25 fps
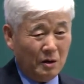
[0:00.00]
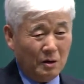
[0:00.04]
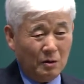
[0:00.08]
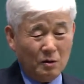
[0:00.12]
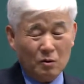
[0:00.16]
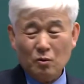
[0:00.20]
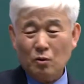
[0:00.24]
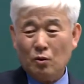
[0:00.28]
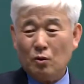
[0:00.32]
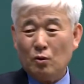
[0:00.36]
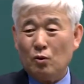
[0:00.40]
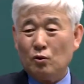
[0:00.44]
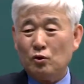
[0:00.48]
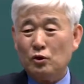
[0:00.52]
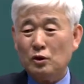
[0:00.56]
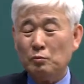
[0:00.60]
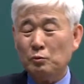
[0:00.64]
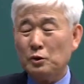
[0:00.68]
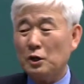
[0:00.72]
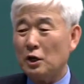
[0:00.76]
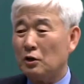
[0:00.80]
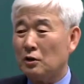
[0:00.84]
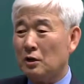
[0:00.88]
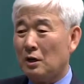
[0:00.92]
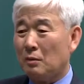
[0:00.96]
뭐
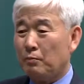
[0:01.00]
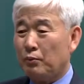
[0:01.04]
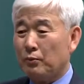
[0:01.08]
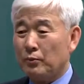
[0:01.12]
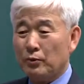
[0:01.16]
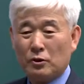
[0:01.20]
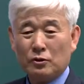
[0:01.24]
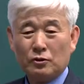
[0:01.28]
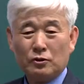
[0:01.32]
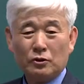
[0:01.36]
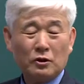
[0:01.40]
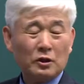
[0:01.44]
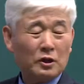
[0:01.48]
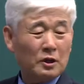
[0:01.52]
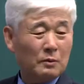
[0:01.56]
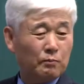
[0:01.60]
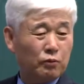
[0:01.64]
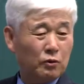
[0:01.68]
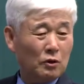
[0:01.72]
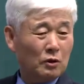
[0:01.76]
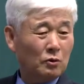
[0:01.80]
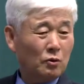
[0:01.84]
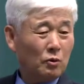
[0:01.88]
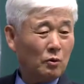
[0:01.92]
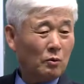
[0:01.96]
심장이 나쁘면 3D
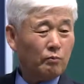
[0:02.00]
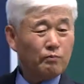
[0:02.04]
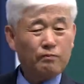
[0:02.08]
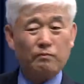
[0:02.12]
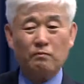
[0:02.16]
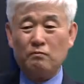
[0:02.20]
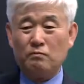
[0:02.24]
프린터로